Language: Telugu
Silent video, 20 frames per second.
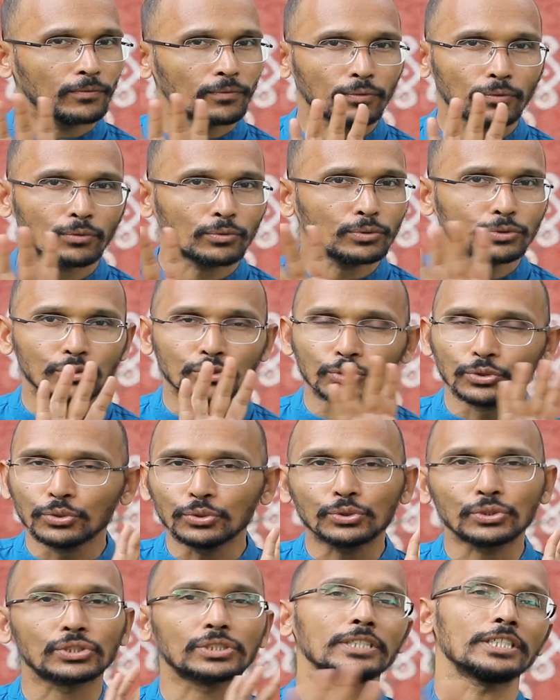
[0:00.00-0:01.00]
ఫ్రూట్
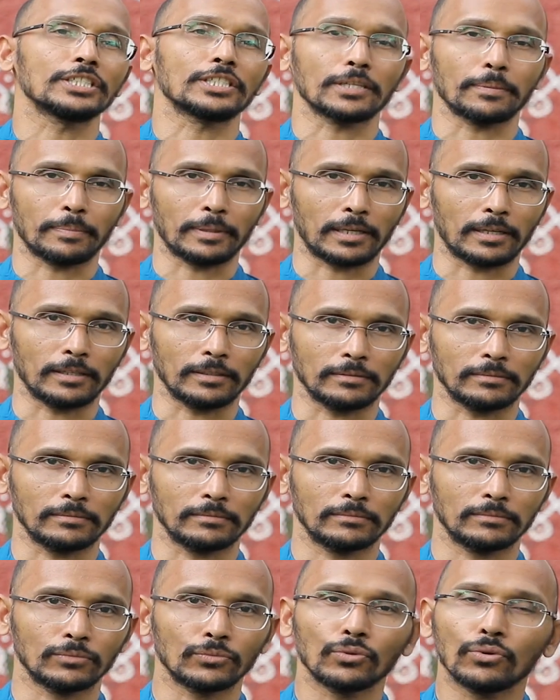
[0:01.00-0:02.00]
జ్యూస్ నేను చెప్పట్లేదు
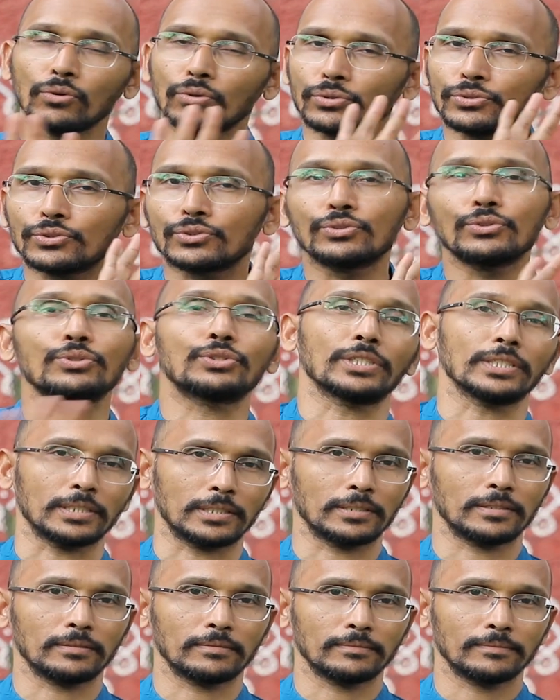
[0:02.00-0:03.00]
నో
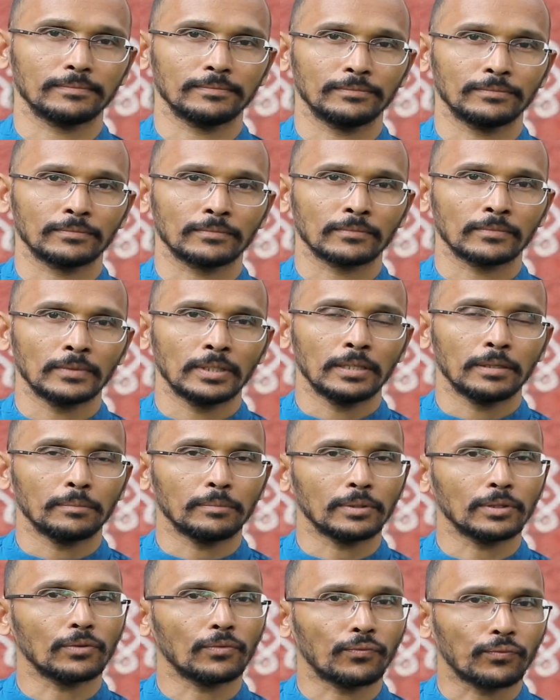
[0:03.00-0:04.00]
జ్యూసెస్
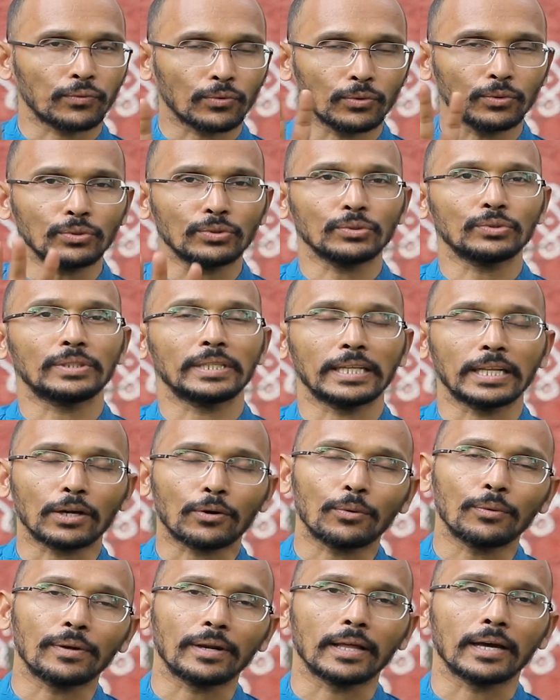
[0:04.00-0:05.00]
మీరు ఫ్రూట్
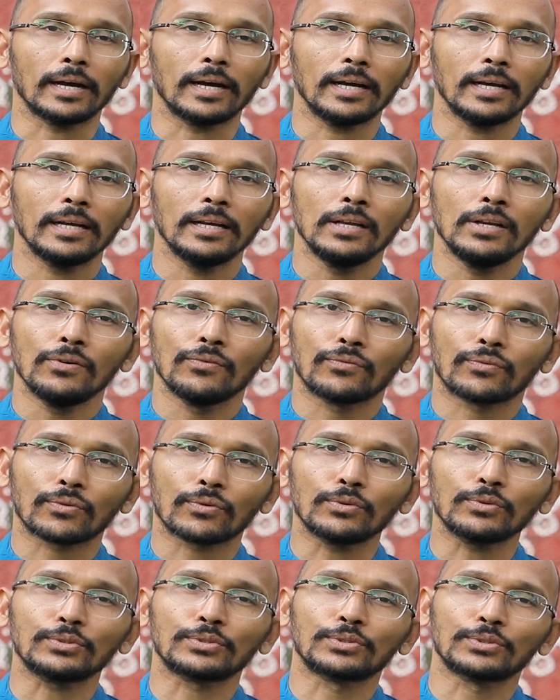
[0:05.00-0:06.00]
తినకుండా
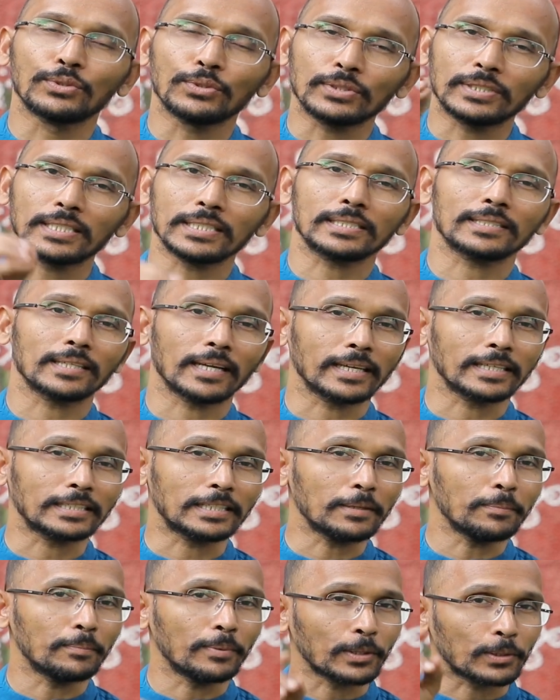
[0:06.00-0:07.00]
ఫ్రూట్ జ్యూసెస్
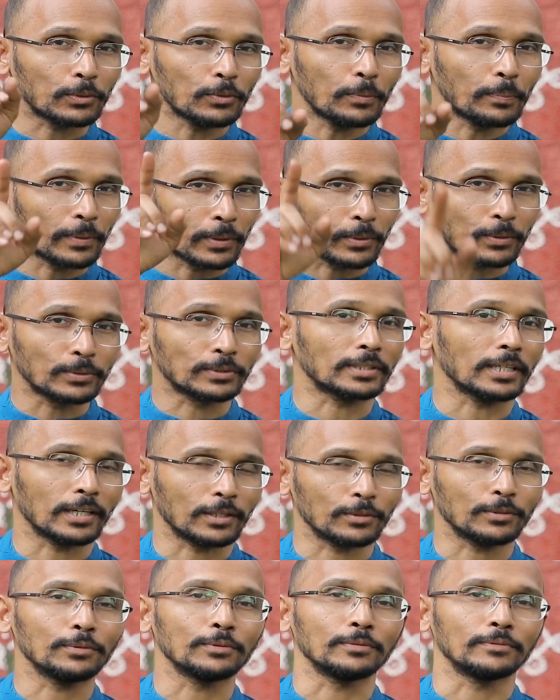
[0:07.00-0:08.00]
తాగితే బరువు
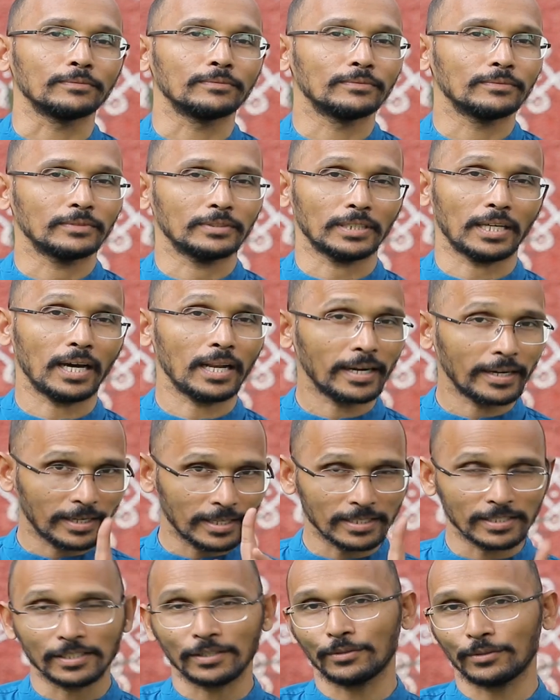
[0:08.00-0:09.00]
పెరుగుతారు చాలా
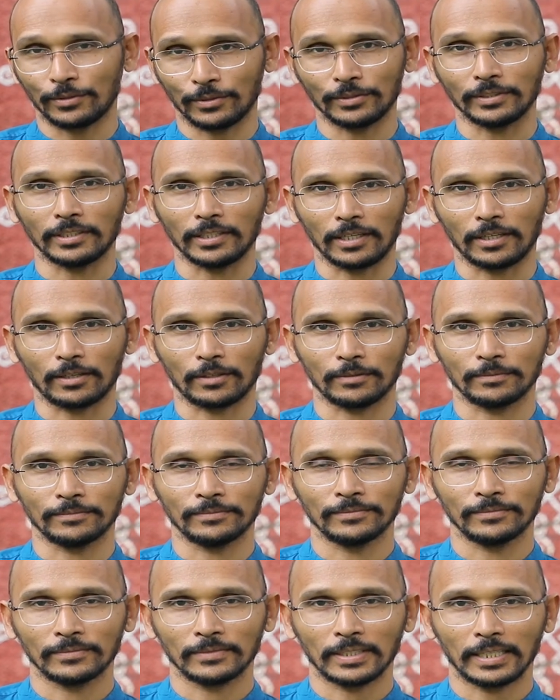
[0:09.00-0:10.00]
డేంజర్ ఉంటుంది దాంట్లో
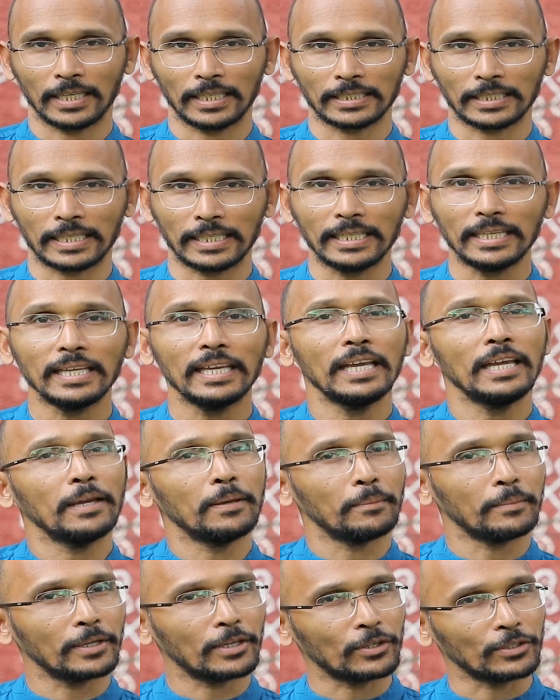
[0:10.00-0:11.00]
అందుకని
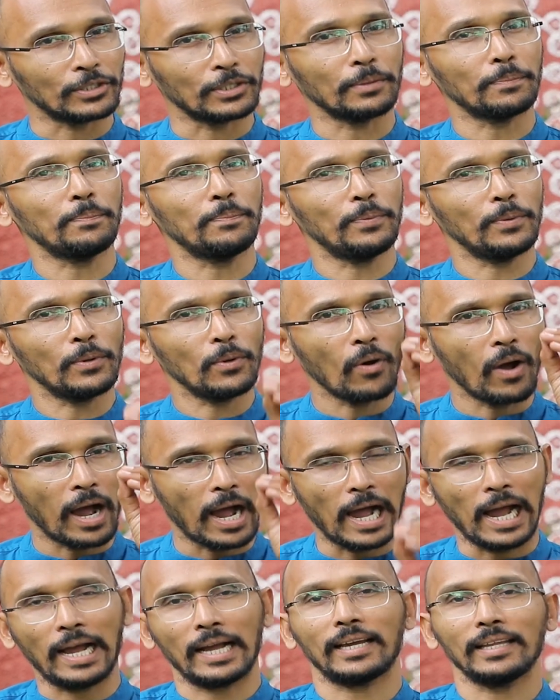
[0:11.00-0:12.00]
మీకు ఎప్పుడు
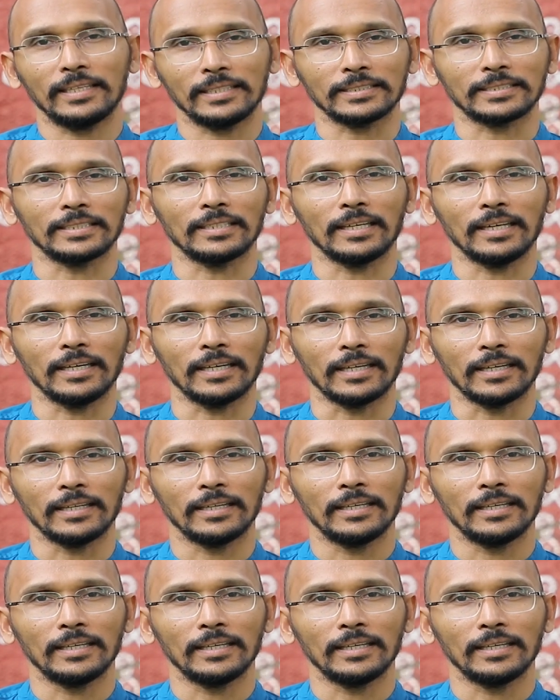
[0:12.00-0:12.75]
ఆకలేసినా